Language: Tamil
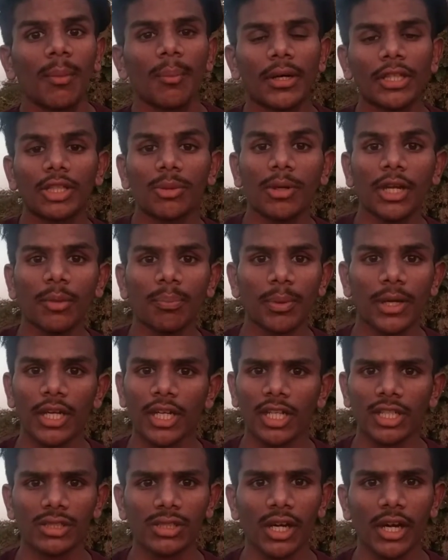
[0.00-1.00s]
மற்றபடி
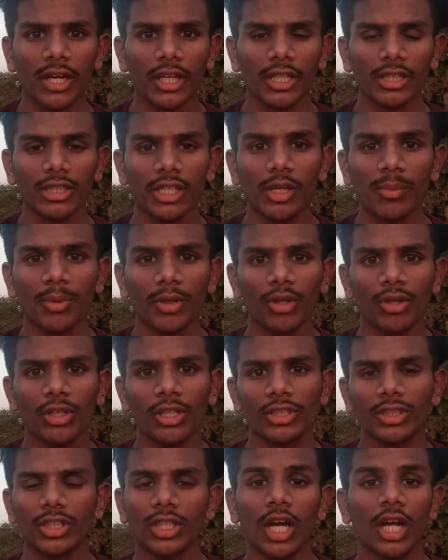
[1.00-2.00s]
பெயிண்டிங்ஸ்லாம் நீங்கள் சேல் பண்ணணும்னு
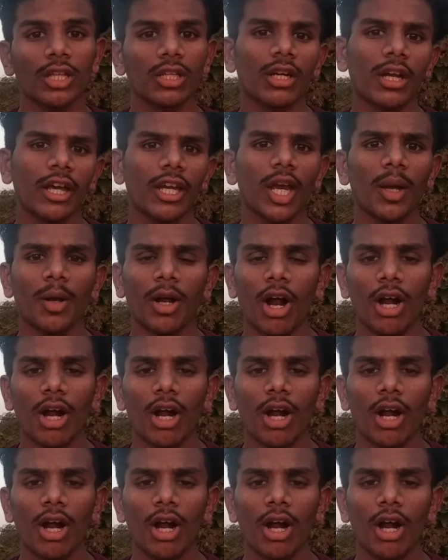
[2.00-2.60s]
நினச்சிங்கன்னா அதுக்கு நிறையா